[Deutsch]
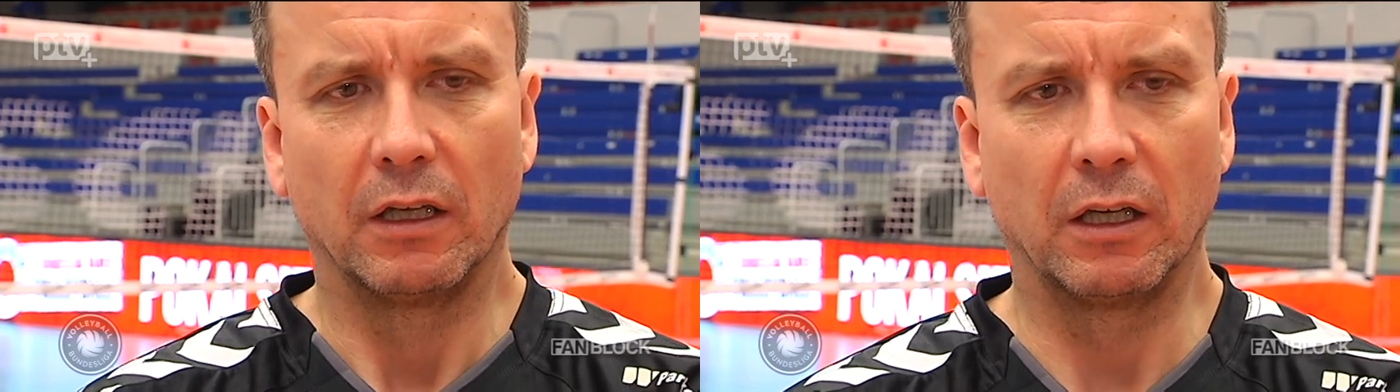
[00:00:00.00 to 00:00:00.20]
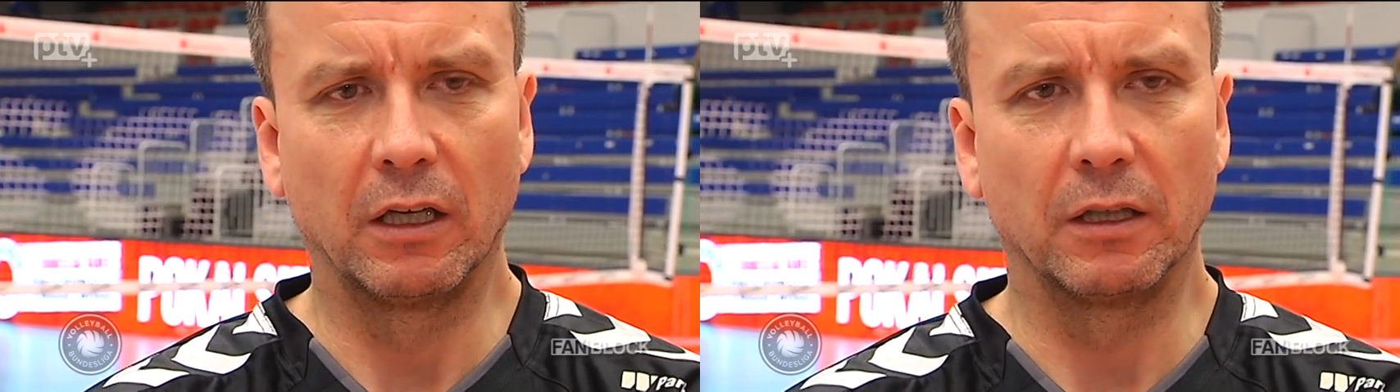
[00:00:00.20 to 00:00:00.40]

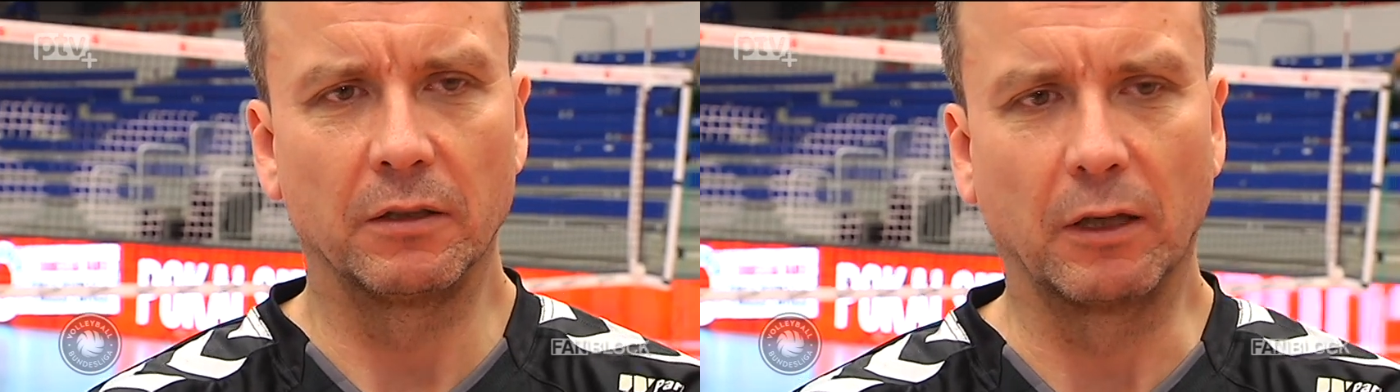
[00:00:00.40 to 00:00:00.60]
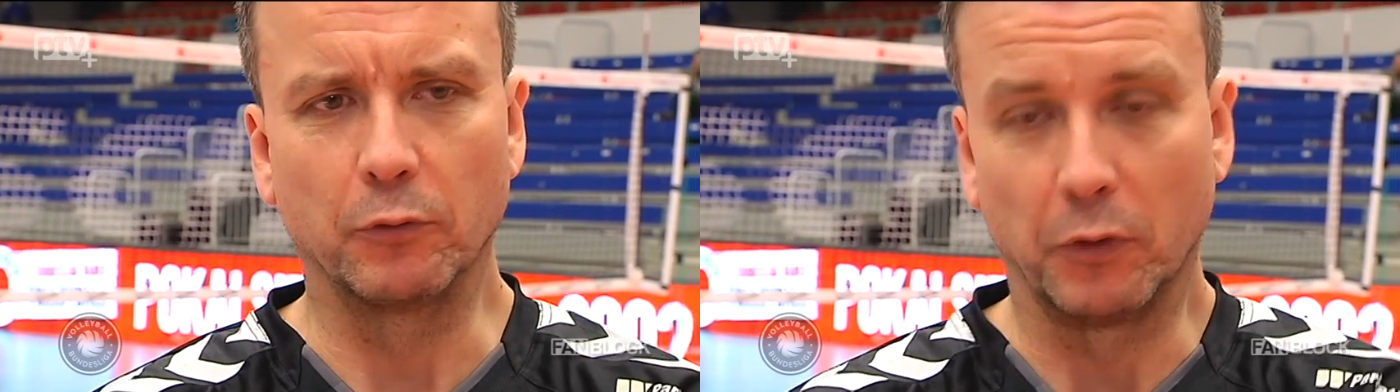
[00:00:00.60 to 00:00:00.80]

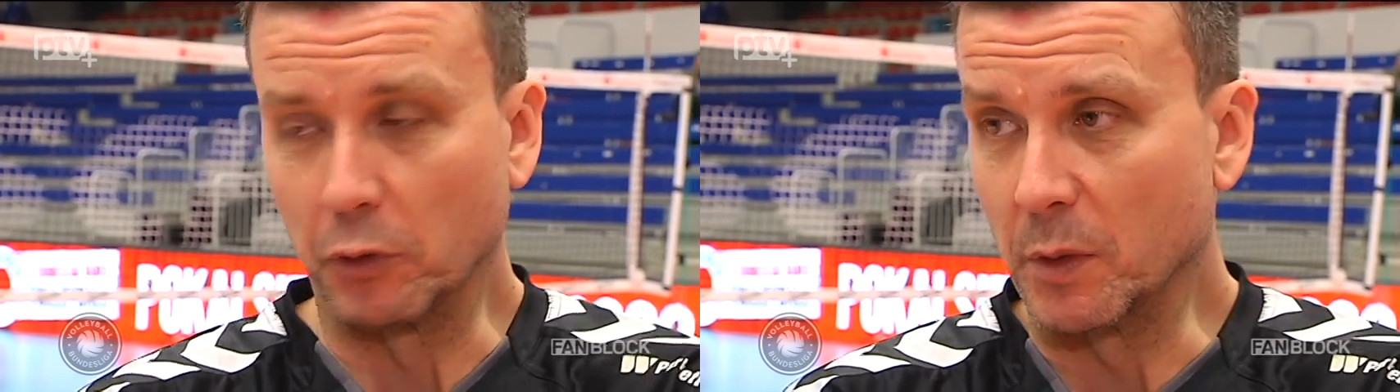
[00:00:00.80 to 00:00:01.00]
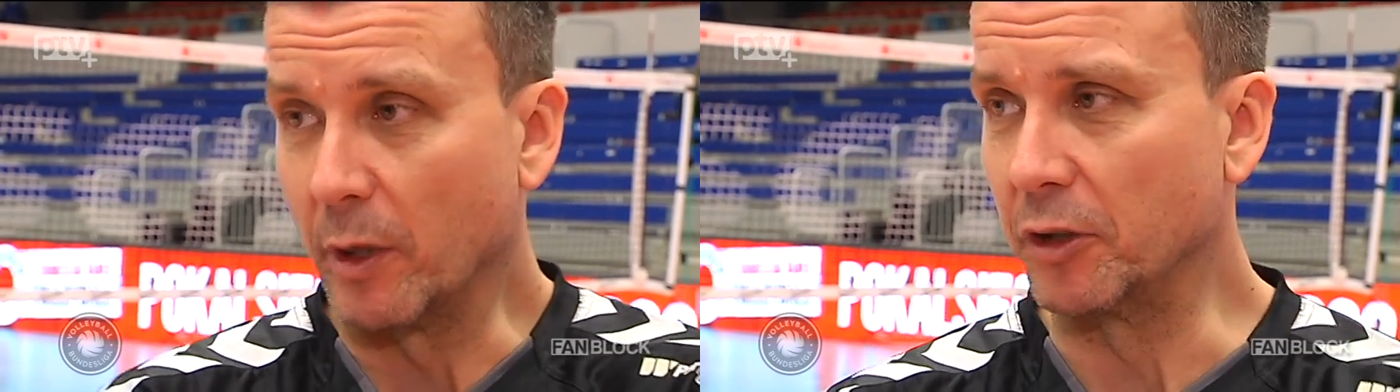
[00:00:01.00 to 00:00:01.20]

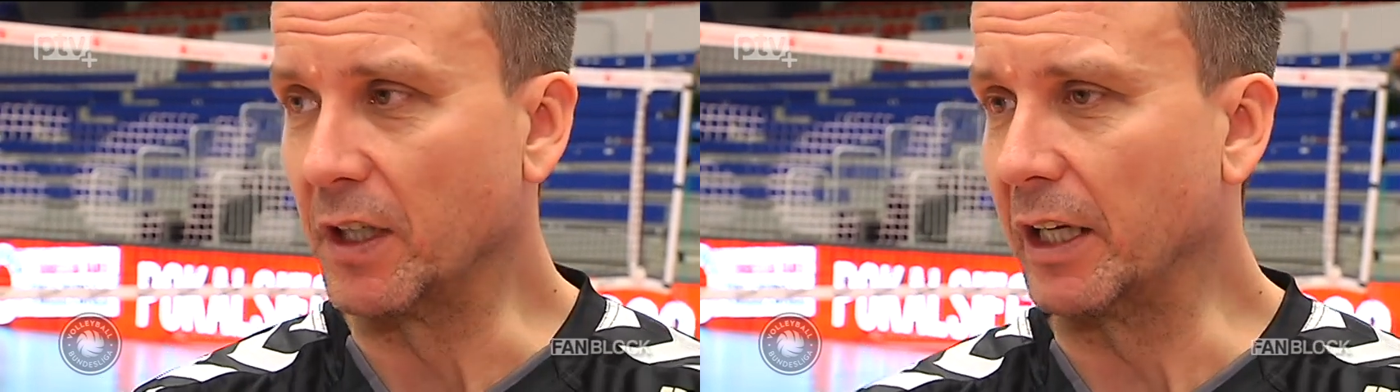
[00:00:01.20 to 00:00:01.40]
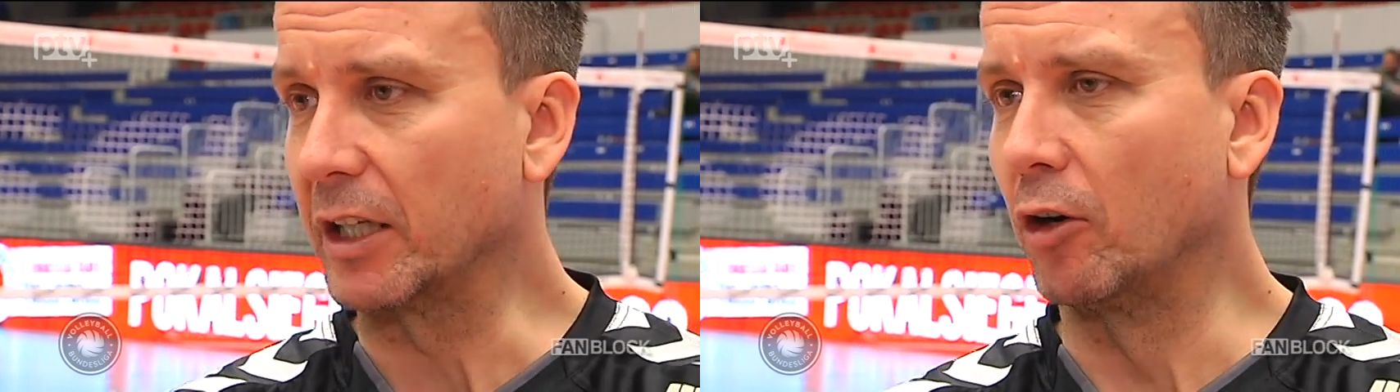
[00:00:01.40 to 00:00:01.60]
durfte nicht mal in
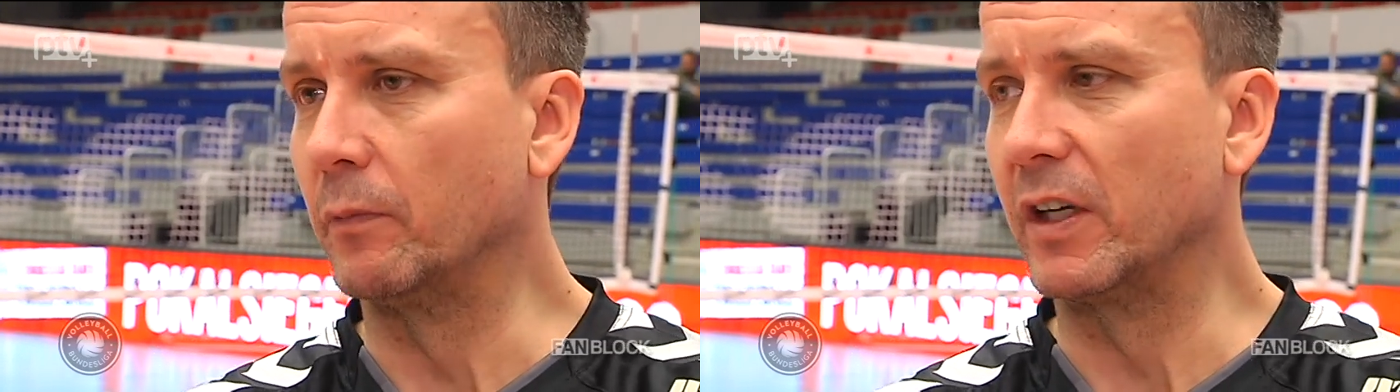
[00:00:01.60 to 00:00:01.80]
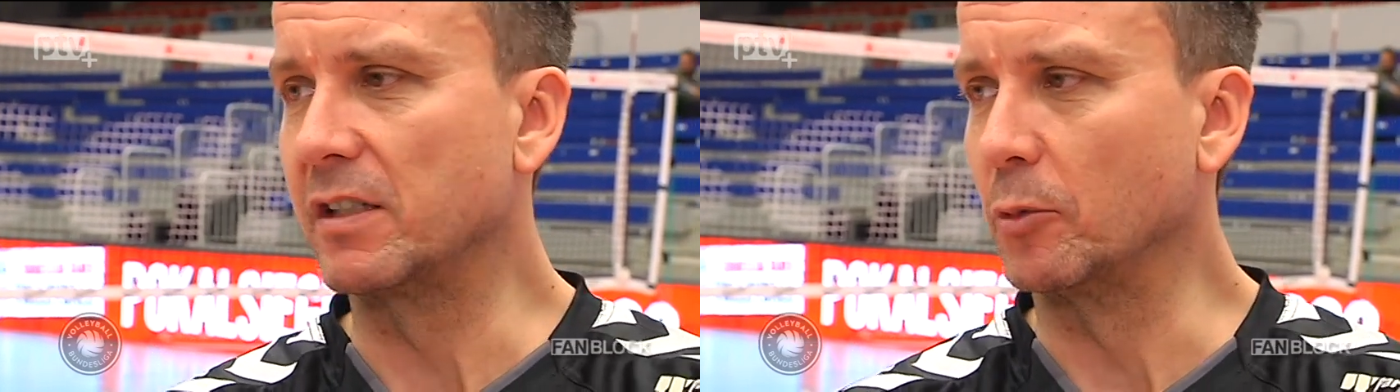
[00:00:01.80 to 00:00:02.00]
die Halle
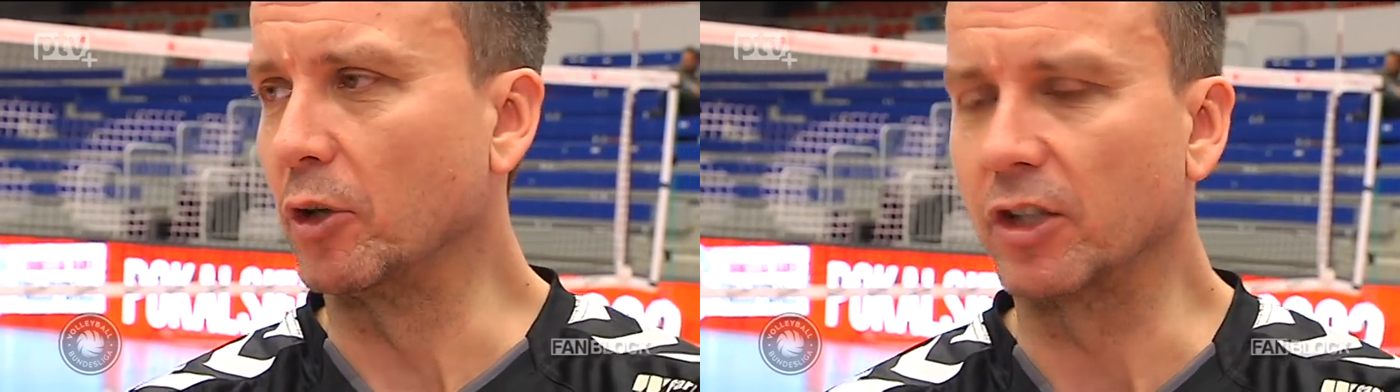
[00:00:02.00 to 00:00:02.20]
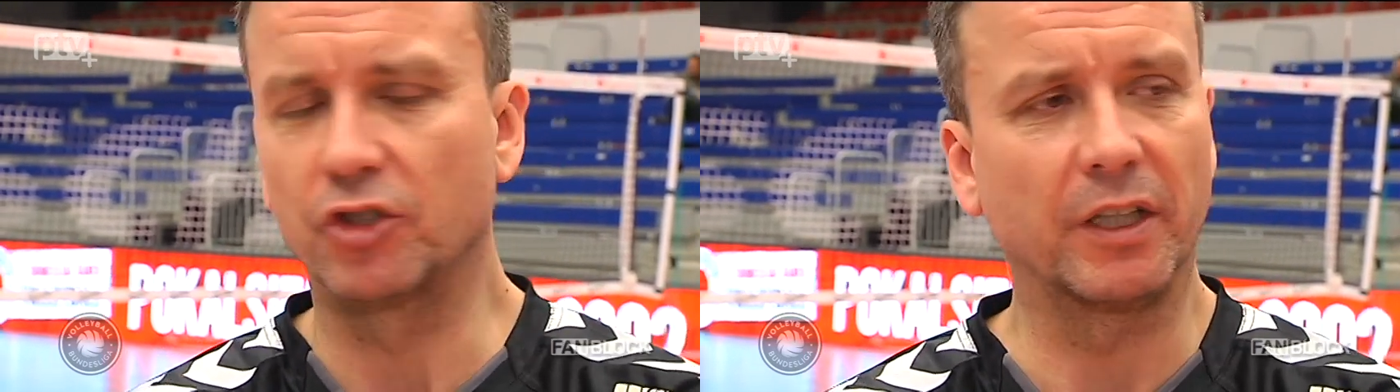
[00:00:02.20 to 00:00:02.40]
kommen, weil es immer
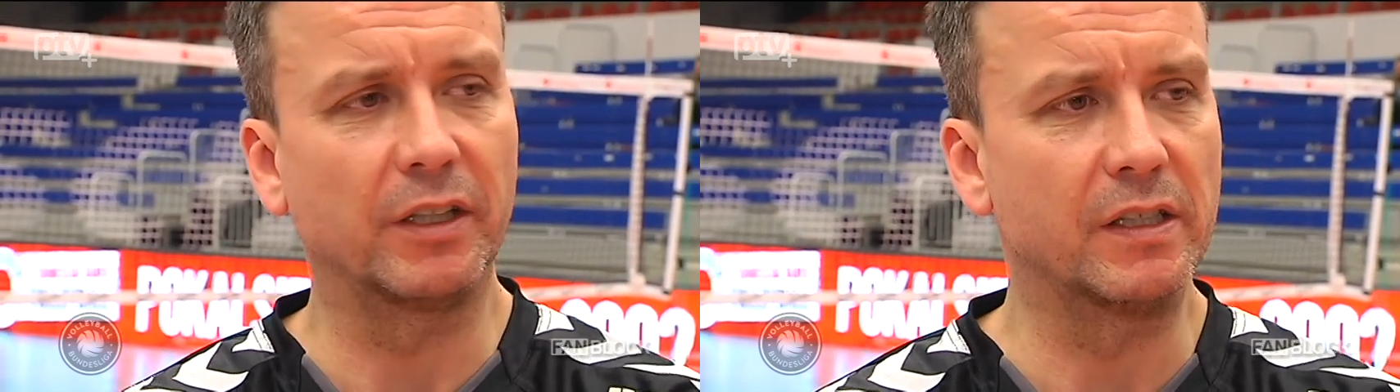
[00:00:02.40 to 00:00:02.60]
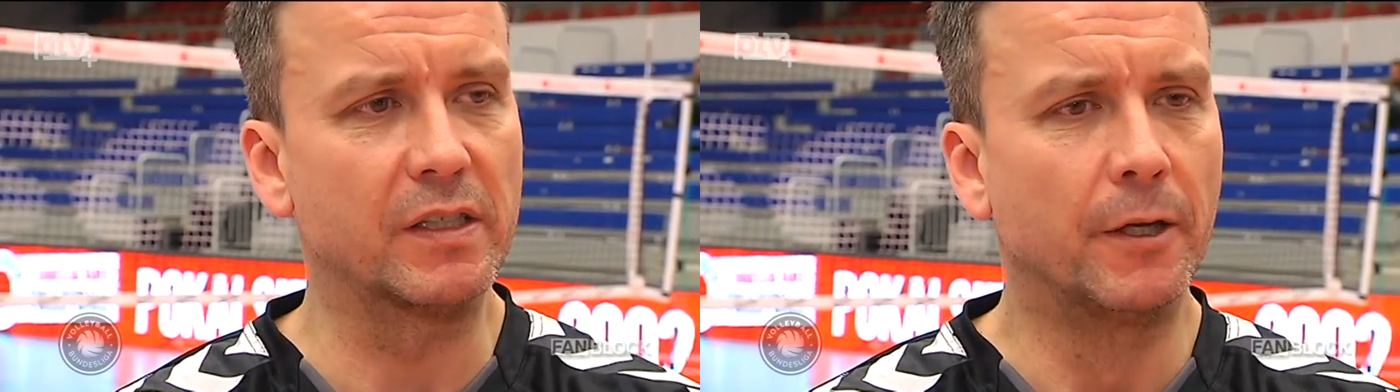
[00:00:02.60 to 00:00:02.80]
noch
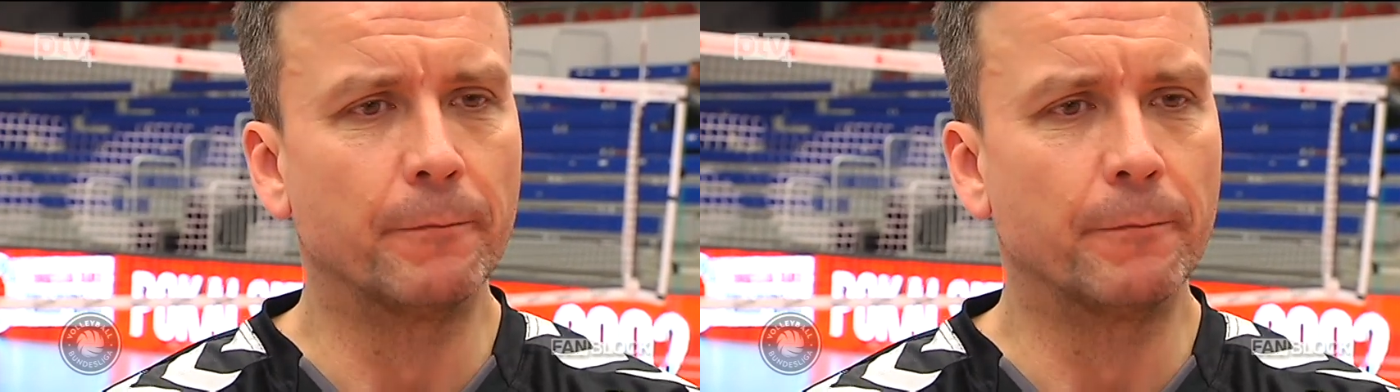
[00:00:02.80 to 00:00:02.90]
ansteckend ist.